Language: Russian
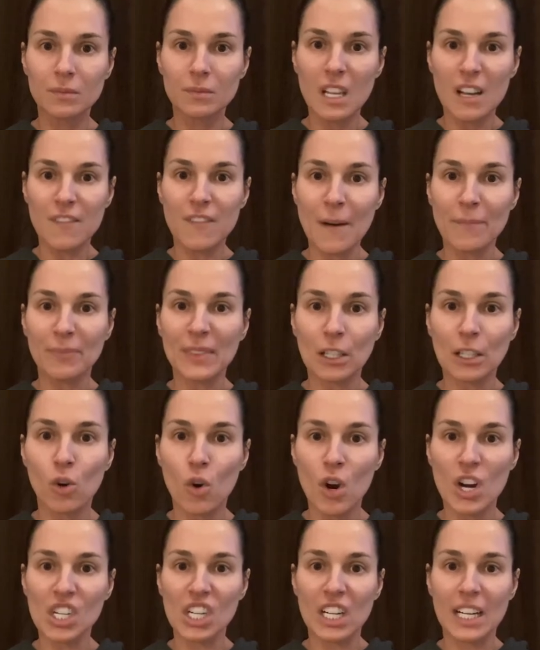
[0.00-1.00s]
Вам
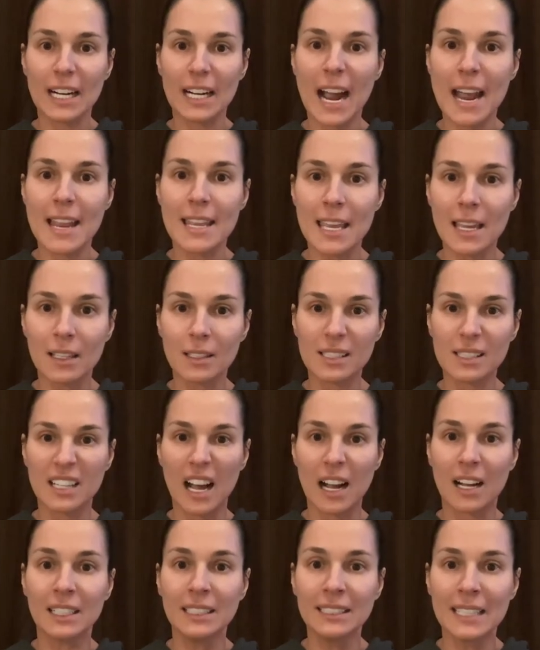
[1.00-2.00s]
такой же конец,
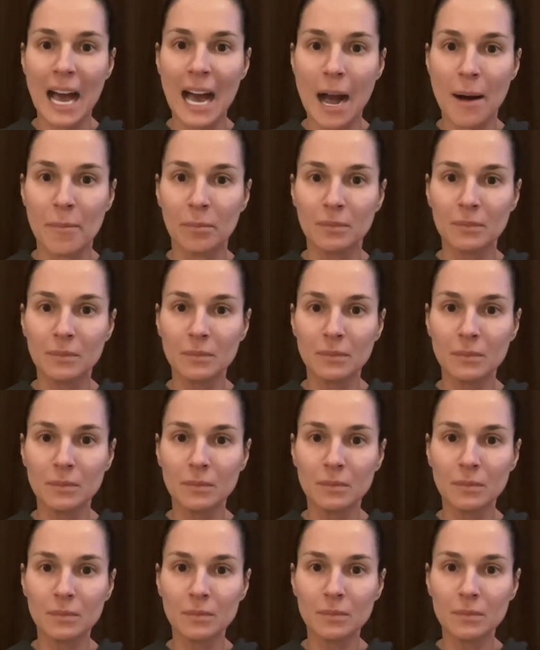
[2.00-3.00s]
как и нам.
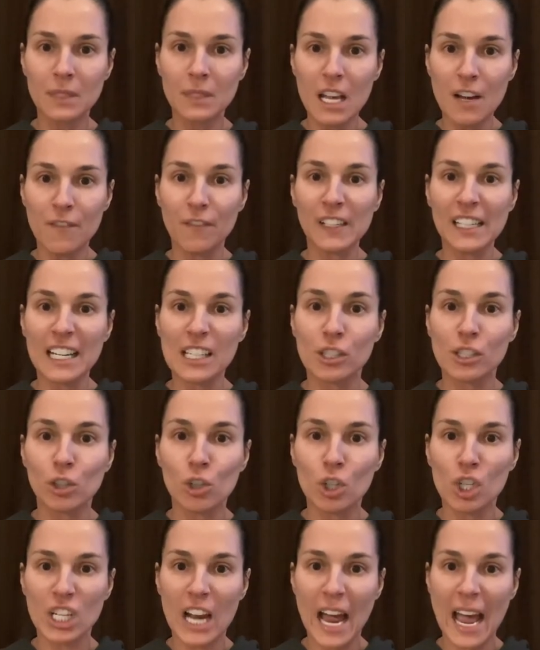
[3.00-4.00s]
Вы
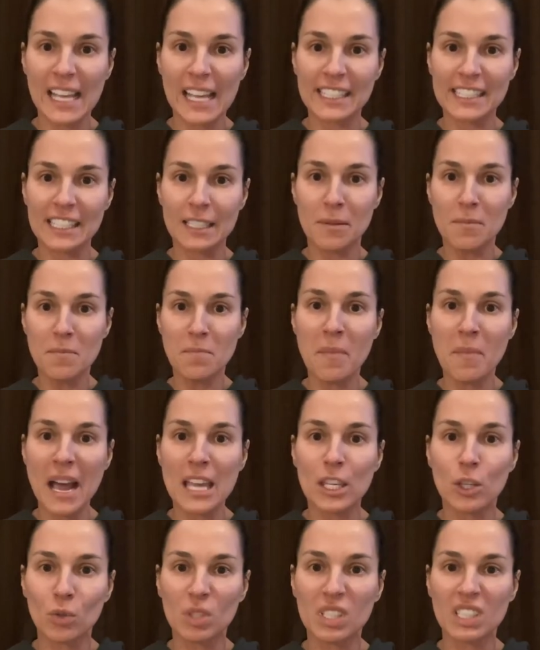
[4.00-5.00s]
разрушаете
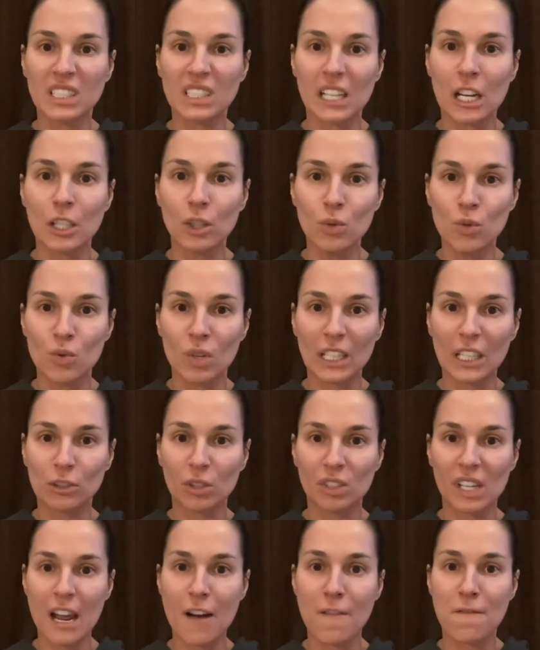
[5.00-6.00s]
мою страну,
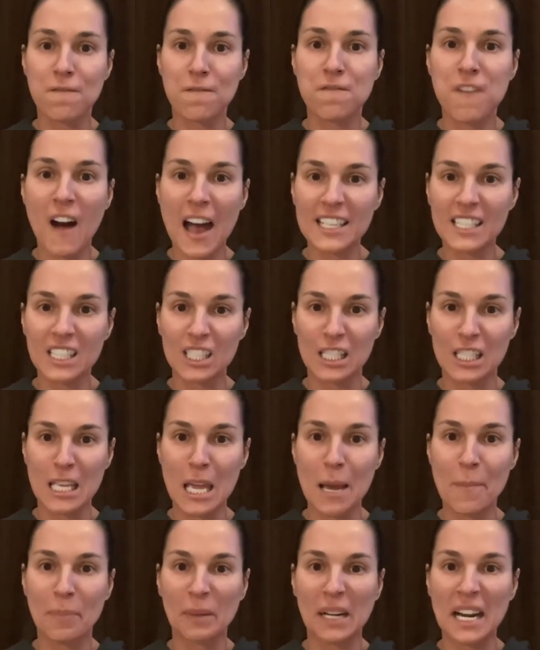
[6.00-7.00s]
которая вас
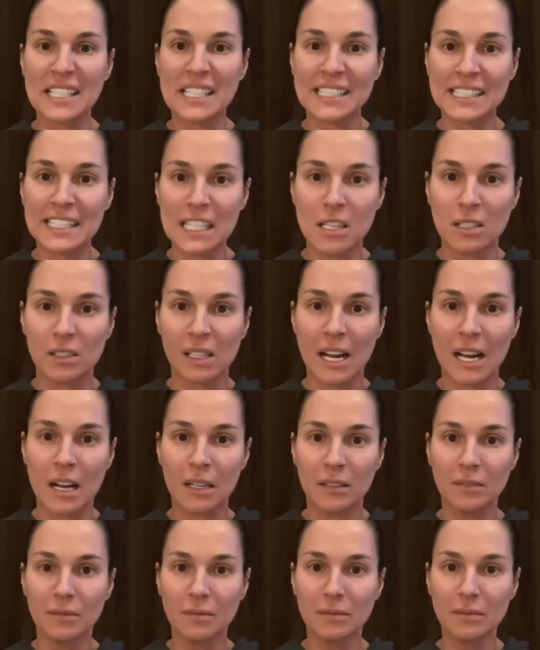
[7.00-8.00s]
не просила.